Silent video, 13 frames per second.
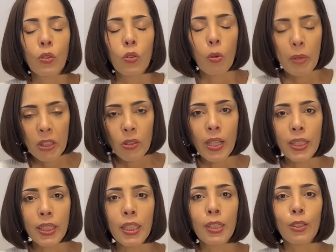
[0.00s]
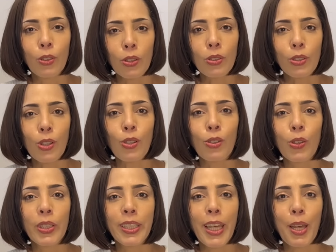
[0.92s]
コメント欄にどんどんご
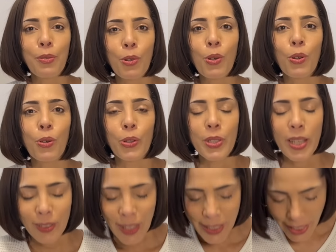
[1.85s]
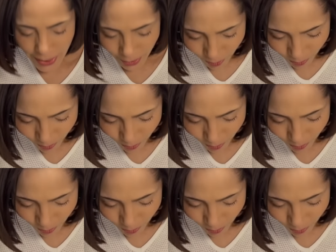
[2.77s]
意見をお寄せください。